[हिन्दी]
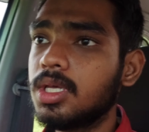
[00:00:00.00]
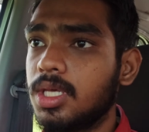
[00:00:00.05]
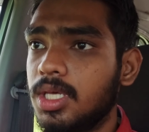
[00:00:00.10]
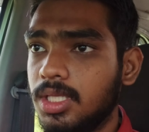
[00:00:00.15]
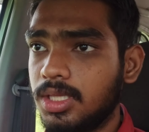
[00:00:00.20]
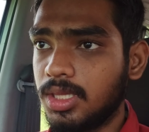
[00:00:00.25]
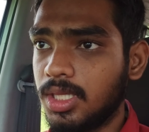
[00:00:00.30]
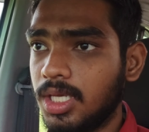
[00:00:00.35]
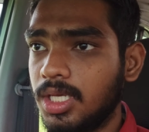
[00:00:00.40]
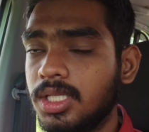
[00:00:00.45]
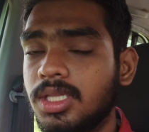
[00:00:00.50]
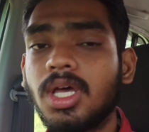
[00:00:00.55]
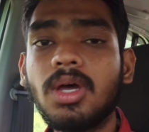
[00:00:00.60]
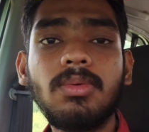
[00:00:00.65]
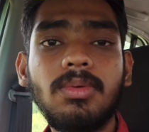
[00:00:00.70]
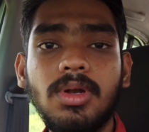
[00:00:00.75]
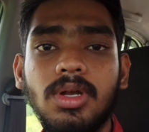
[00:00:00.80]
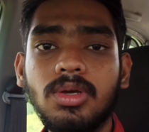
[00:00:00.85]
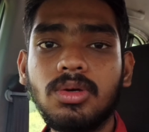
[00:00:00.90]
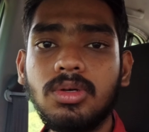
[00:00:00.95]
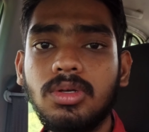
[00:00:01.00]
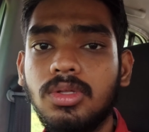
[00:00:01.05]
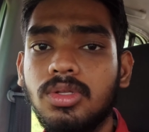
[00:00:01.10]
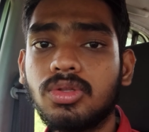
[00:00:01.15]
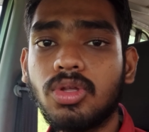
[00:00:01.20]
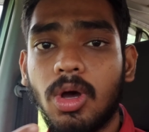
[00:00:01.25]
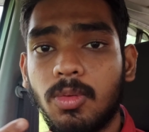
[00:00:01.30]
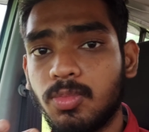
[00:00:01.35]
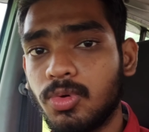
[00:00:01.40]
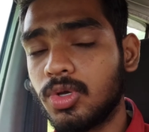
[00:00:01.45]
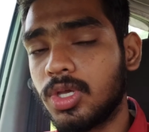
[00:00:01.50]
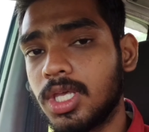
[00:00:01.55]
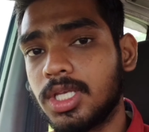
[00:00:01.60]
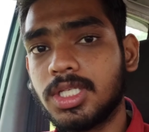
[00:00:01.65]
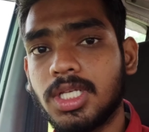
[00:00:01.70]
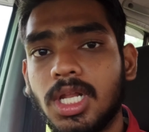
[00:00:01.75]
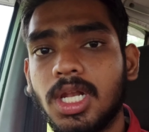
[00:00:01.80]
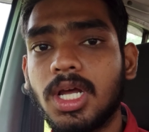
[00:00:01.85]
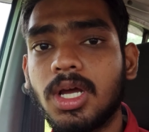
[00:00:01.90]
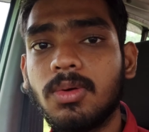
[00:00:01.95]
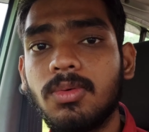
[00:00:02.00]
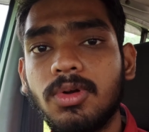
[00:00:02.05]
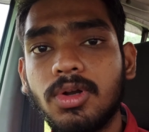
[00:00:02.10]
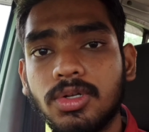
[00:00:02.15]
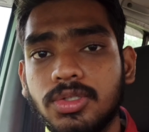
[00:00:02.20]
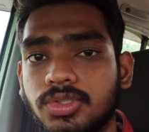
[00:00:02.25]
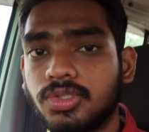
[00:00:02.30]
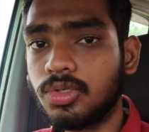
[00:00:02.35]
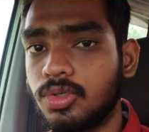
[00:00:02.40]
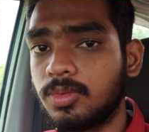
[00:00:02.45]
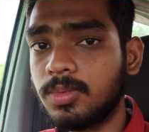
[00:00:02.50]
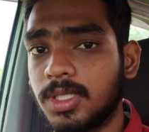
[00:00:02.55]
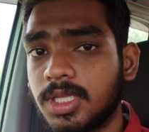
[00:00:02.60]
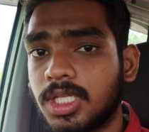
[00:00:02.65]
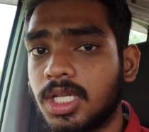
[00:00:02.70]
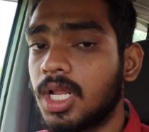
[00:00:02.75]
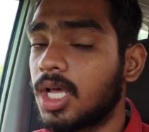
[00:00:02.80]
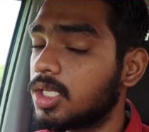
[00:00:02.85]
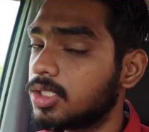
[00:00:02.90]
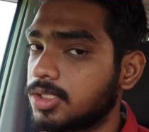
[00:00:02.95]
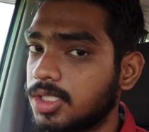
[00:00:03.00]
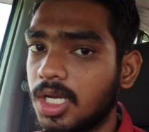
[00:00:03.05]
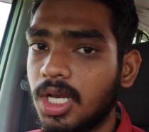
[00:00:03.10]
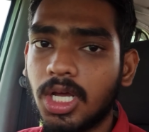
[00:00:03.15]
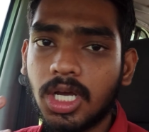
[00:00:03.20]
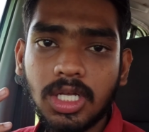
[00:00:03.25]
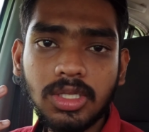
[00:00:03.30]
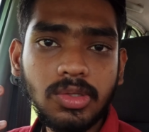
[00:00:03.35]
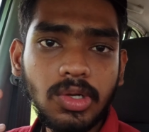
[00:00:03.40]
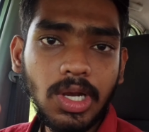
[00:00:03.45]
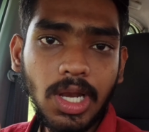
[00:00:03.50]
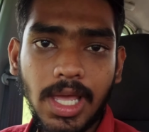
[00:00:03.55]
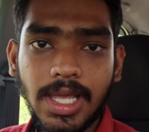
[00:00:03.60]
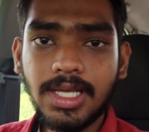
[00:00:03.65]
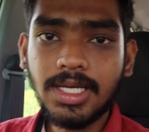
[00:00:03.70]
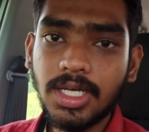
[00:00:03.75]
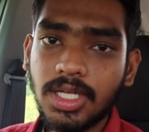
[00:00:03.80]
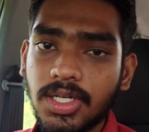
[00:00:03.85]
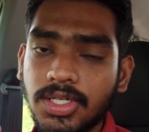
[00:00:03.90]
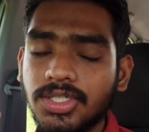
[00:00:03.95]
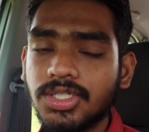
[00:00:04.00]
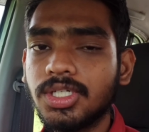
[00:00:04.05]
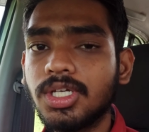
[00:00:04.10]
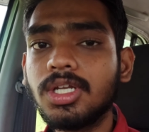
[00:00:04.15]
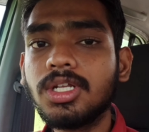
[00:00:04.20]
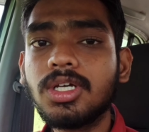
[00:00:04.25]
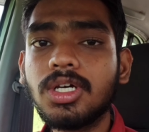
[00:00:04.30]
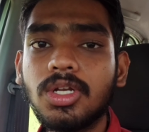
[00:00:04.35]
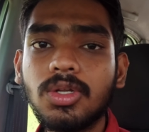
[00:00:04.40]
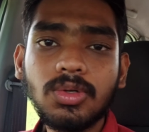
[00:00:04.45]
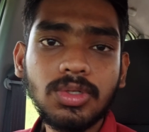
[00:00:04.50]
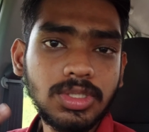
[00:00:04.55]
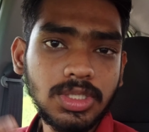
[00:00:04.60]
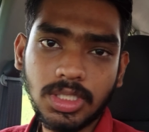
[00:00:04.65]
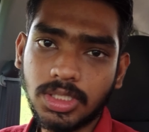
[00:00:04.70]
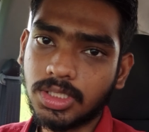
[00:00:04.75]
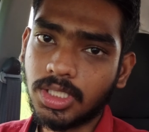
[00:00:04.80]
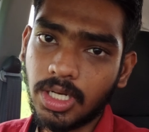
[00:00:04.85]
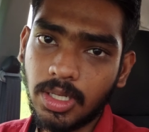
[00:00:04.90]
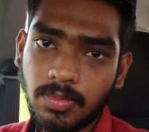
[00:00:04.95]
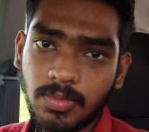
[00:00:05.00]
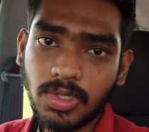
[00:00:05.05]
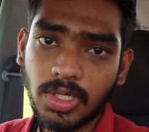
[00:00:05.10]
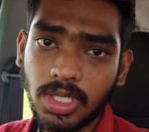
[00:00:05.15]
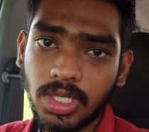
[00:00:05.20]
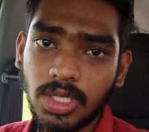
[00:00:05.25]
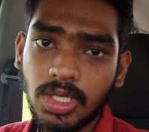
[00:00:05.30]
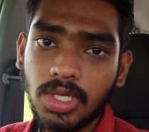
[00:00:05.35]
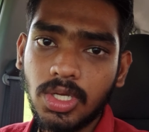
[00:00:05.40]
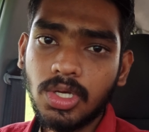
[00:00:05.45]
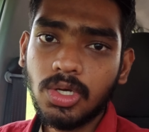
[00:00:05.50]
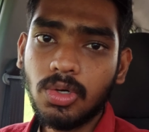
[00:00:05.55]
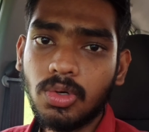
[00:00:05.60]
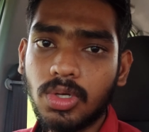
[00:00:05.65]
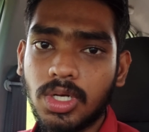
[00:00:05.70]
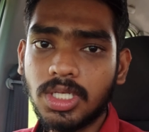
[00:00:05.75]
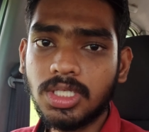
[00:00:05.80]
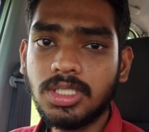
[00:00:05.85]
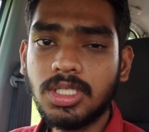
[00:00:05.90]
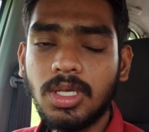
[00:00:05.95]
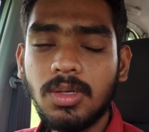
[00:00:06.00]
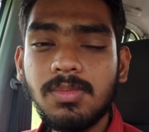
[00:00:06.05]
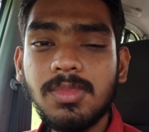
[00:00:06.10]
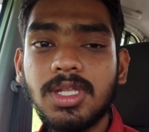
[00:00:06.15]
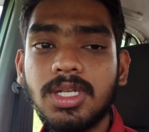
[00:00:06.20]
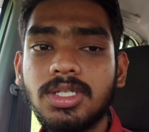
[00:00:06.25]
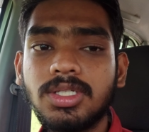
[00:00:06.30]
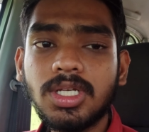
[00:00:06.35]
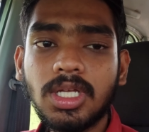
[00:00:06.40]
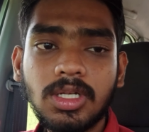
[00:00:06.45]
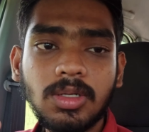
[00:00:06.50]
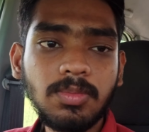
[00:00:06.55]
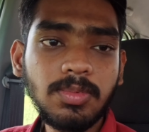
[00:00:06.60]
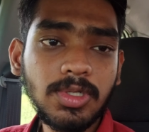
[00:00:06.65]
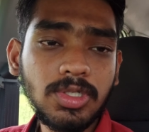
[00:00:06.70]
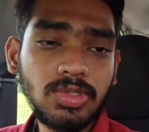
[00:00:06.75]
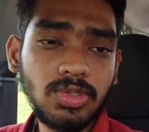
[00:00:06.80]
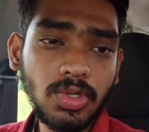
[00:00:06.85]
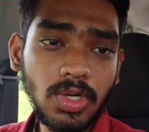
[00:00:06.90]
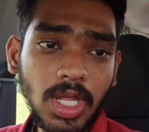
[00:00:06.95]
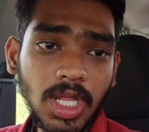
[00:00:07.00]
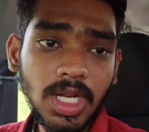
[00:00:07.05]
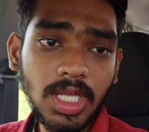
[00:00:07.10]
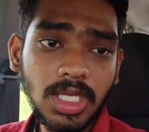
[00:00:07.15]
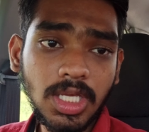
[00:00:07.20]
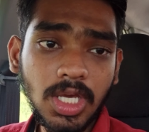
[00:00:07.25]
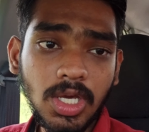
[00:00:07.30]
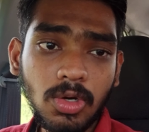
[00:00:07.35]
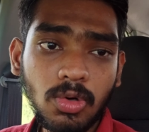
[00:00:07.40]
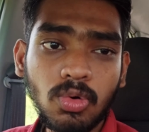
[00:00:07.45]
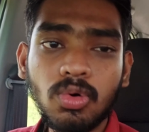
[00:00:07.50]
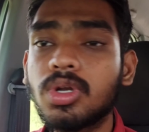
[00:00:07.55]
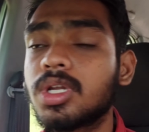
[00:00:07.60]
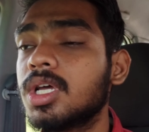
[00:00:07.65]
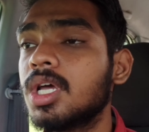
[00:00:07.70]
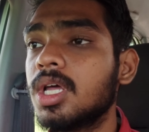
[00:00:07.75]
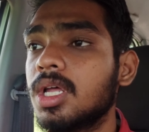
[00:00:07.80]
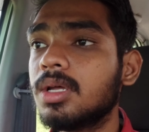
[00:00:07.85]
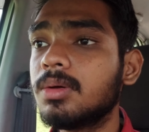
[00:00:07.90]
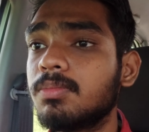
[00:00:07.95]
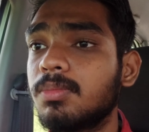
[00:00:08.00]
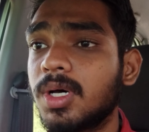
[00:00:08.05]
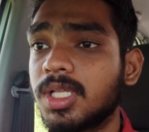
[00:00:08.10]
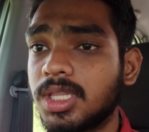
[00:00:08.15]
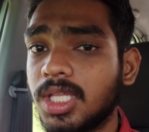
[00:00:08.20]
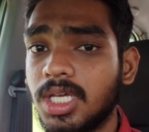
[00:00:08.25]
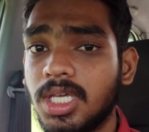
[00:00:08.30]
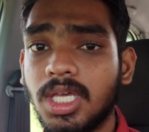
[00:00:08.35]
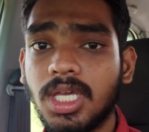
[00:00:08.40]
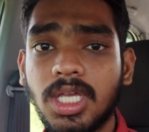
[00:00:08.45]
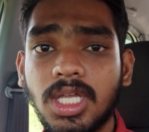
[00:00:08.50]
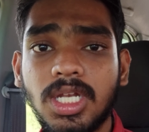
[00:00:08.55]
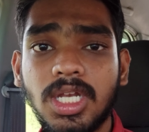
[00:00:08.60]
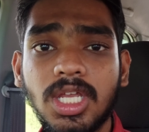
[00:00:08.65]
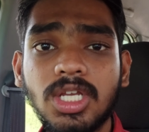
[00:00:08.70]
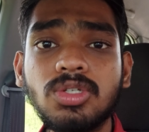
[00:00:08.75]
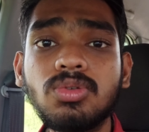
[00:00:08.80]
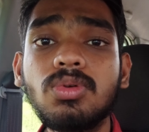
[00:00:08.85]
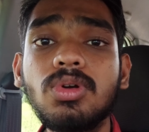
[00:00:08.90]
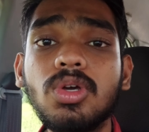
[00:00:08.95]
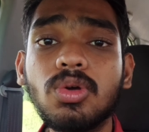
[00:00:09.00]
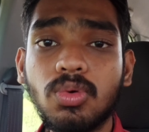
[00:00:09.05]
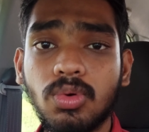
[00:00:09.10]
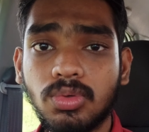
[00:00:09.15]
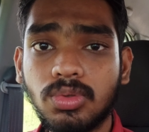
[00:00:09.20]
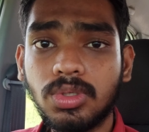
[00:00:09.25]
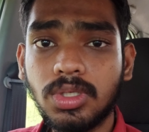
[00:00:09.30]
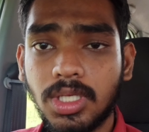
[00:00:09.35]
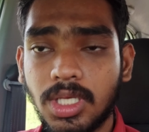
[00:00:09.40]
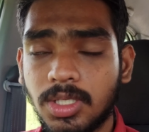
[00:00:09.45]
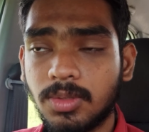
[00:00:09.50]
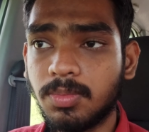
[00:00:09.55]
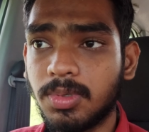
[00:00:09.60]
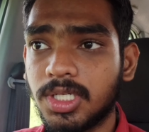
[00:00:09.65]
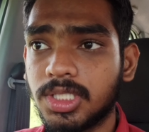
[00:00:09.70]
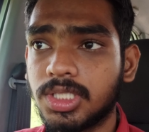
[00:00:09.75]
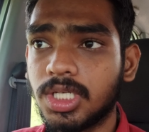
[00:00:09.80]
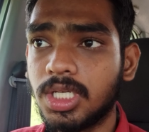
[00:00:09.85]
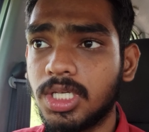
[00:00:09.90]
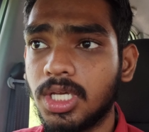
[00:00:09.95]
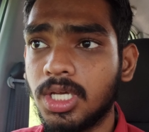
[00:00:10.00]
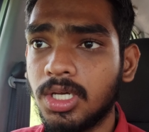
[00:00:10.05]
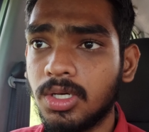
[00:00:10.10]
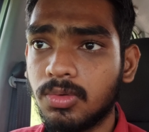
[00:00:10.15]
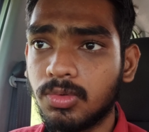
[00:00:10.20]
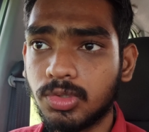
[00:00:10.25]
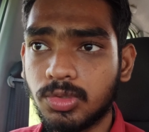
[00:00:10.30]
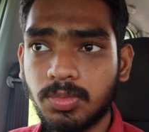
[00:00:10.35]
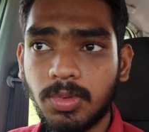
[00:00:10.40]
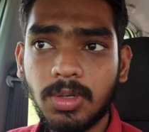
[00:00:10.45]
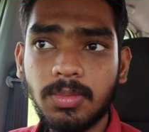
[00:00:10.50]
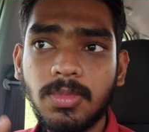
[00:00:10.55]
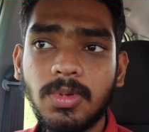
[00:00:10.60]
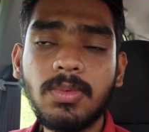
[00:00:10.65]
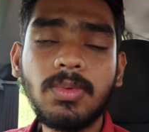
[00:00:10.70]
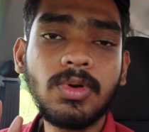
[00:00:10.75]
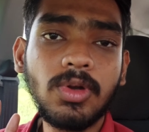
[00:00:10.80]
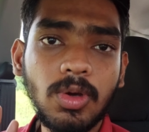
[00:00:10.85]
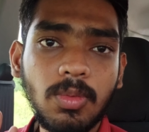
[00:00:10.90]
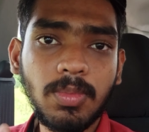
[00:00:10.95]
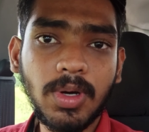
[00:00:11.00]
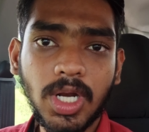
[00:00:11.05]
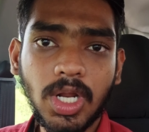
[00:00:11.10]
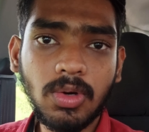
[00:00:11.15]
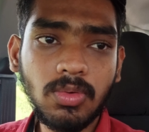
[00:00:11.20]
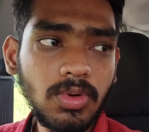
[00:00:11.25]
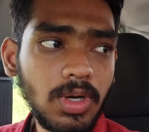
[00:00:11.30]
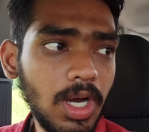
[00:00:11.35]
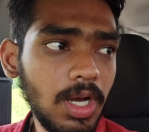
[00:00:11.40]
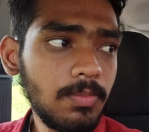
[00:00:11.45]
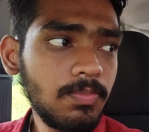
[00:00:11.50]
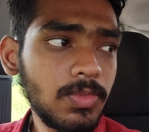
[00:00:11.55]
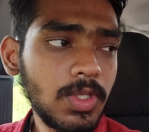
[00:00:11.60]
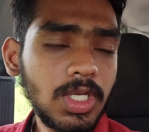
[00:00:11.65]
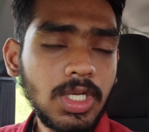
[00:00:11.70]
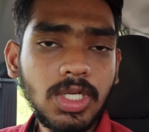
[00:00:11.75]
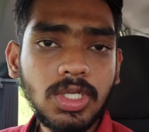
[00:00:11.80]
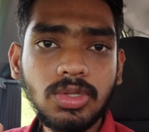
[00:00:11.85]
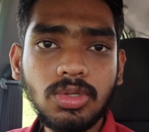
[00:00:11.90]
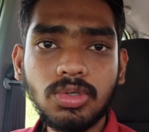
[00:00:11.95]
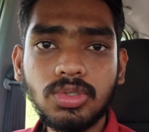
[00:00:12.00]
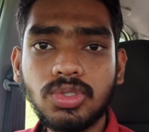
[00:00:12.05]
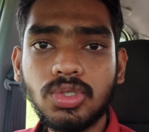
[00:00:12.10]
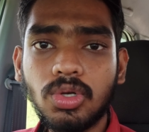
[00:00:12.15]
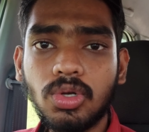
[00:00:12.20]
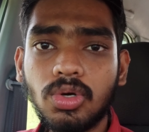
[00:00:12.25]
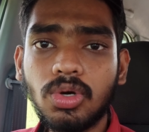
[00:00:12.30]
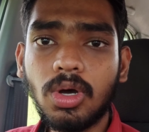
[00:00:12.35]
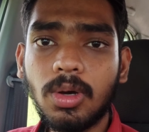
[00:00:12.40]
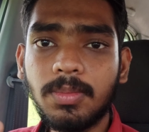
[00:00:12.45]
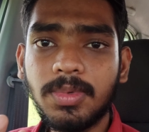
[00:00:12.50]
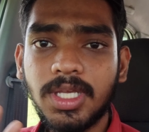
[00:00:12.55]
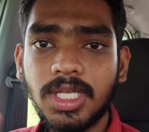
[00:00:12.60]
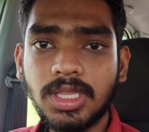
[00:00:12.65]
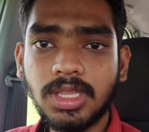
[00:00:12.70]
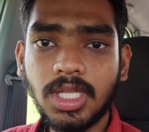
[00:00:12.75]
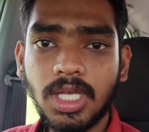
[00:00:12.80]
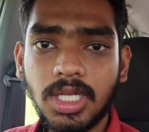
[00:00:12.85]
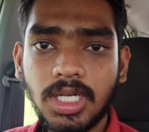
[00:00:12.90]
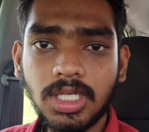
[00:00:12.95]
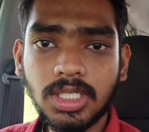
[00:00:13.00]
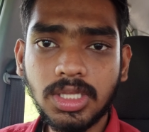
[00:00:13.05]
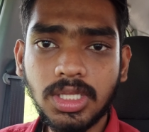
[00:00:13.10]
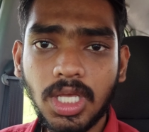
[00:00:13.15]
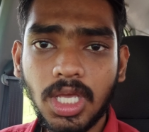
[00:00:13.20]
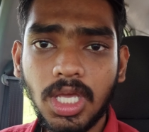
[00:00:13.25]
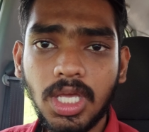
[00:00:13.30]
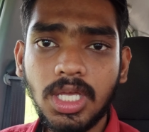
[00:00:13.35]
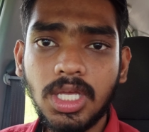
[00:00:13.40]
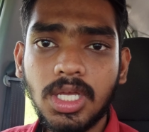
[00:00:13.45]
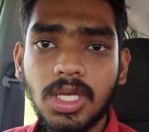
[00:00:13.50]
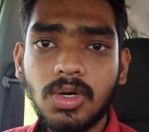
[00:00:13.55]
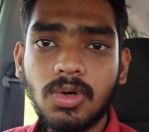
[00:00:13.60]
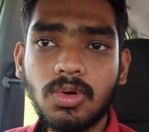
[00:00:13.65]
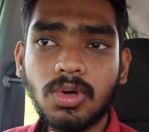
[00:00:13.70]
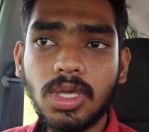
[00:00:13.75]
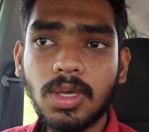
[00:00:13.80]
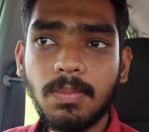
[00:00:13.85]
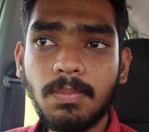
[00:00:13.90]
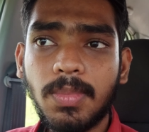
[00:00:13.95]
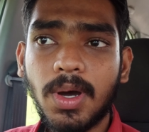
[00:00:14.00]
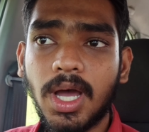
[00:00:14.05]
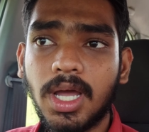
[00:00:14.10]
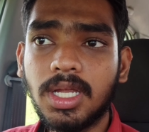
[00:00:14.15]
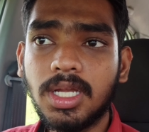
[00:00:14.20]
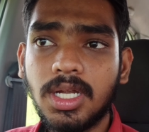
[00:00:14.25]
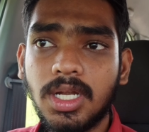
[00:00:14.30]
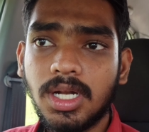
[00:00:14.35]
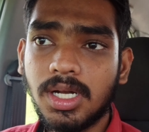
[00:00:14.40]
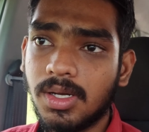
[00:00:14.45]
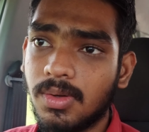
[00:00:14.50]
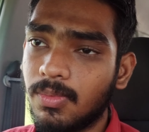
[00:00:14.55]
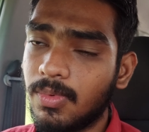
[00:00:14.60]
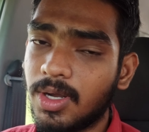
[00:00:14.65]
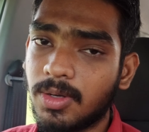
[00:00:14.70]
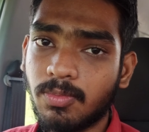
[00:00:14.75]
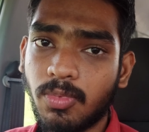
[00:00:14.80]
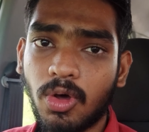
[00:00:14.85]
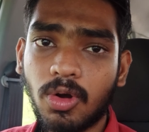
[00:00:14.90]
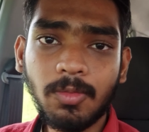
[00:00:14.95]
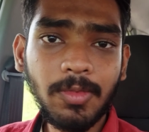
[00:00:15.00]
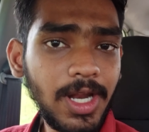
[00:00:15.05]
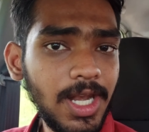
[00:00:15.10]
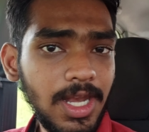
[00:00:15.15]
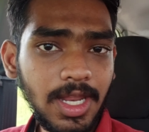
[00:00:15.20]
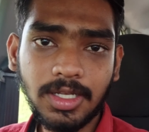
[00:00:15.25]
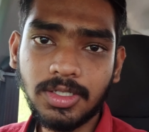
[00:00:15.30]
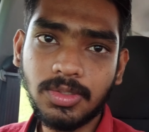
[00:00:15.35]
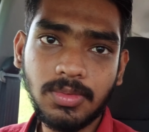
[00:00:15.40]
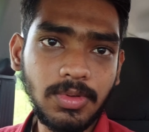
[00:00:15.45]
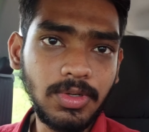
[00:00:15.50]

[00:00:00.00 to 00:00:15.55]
इतना ही था वीडियो तो आपको कैसा लगा वीडियो जरूर बताना अच्छा लगा तो लाइक करें शेयर करें और सब्सक्राइब करें और ऐसे ही मेरे चैनल पर जुड़े रहिए और बताइए कि नेक्स्ट वीडियो किस पर चाहिए उस पर मैं वीडियो बनाऊँगा तो चलो अभी इतना ही रखते हैं ओके बाय वेट फॉर माई नेक्स्ट